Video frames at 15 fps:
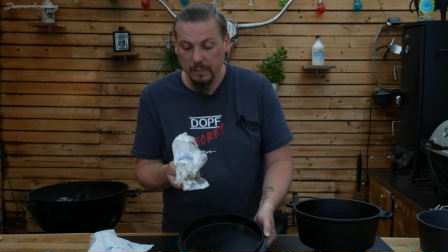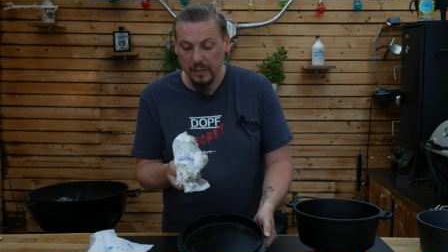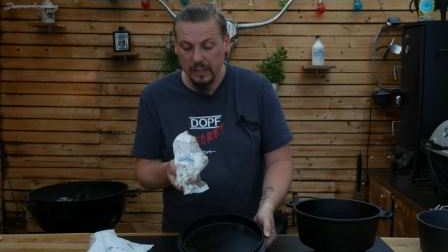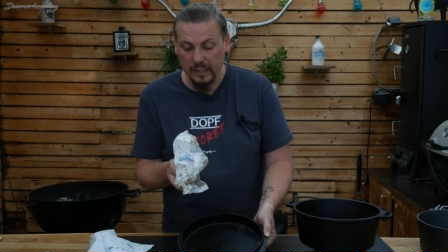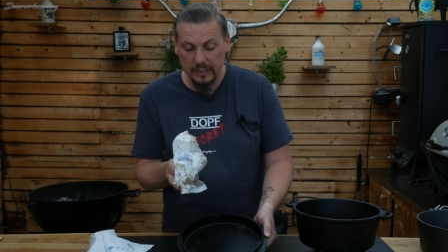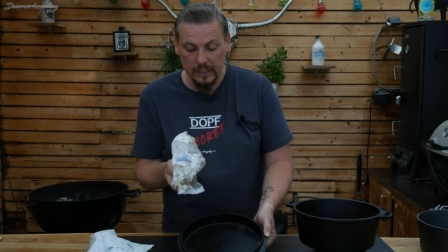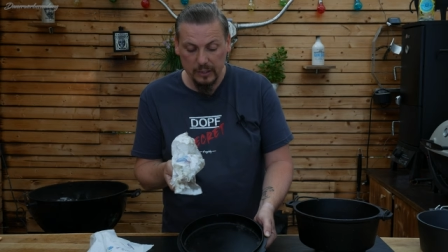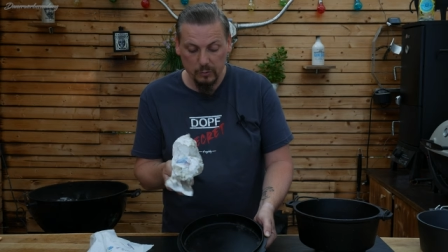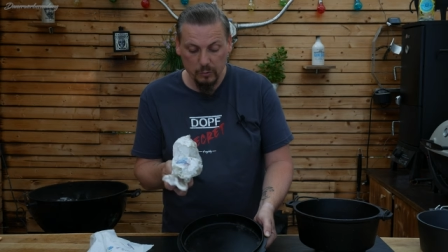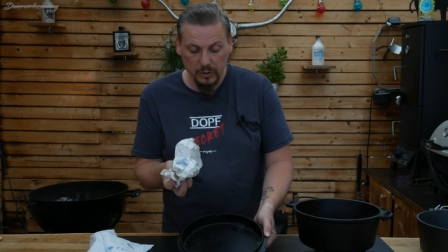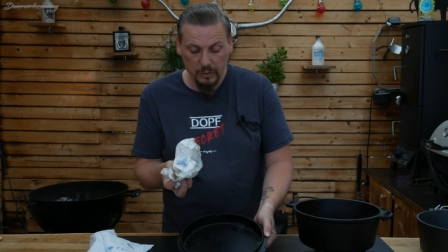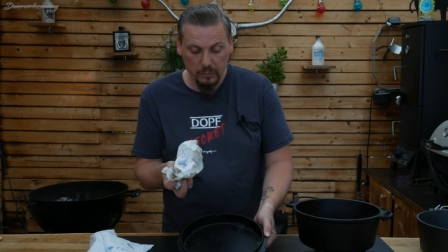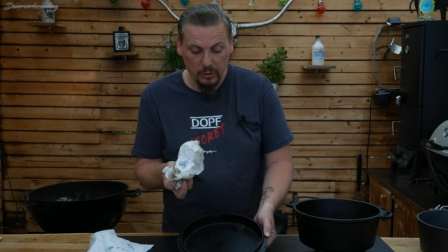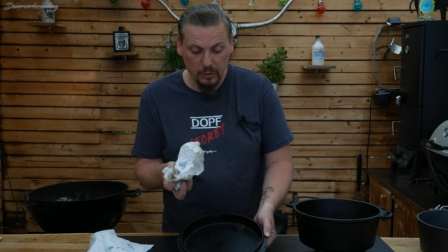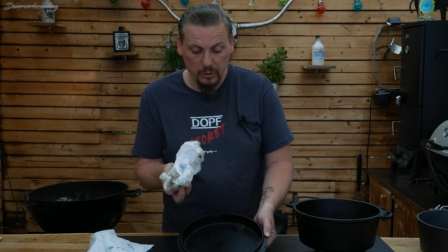man richtig gut
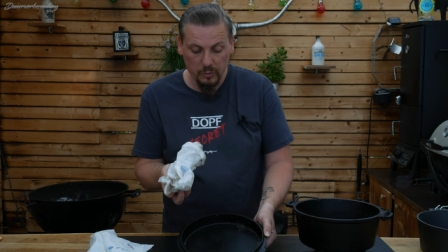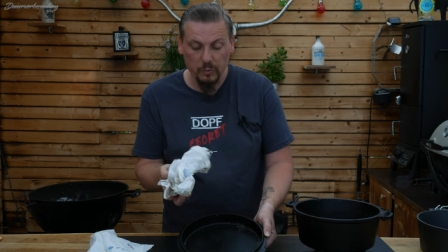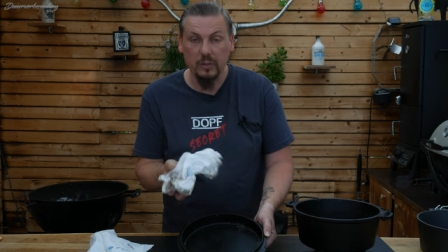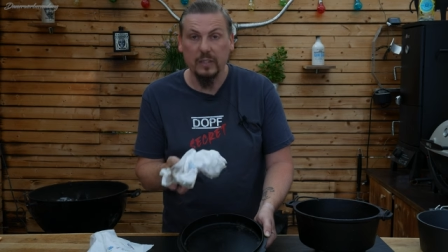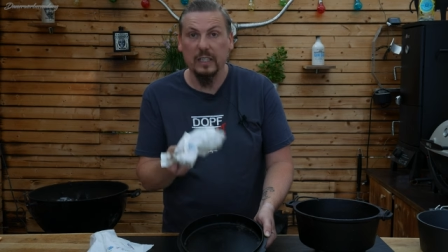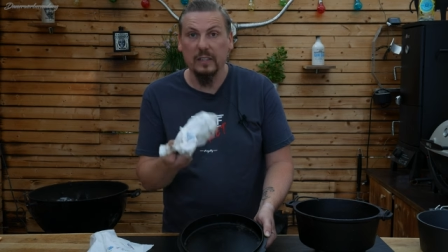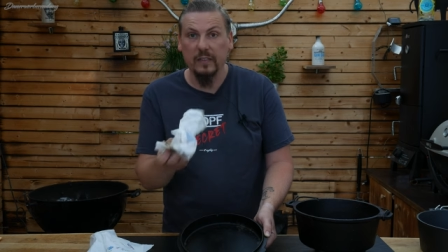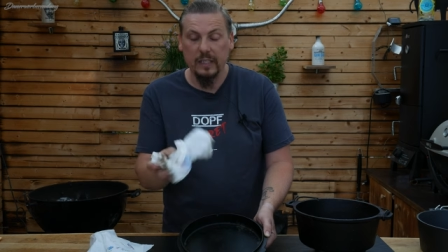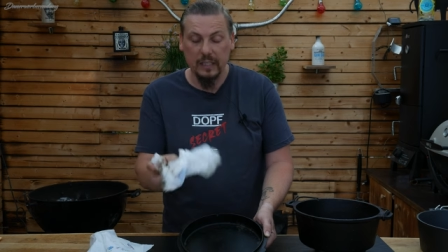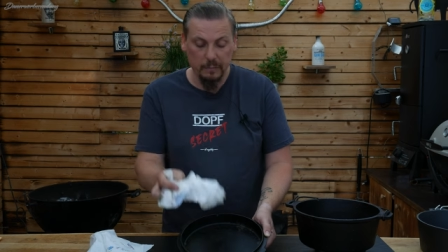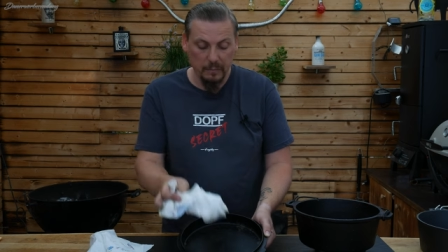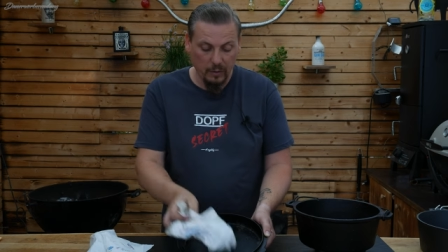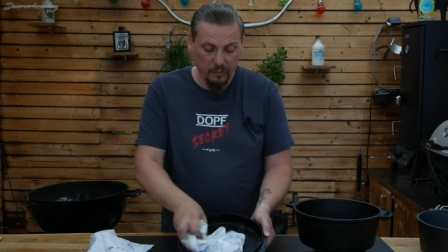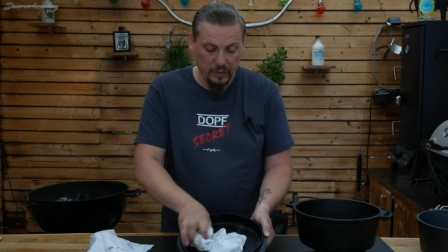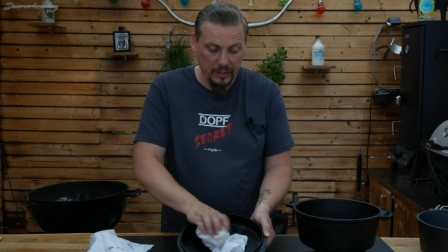am Küchentuch, deswegen nimm
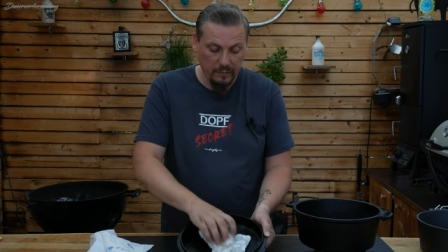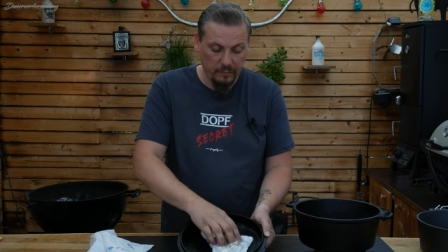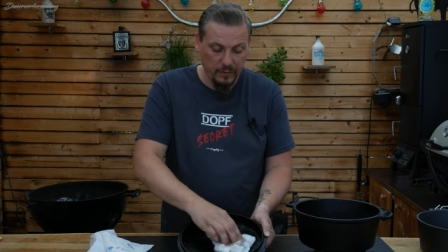auf jeden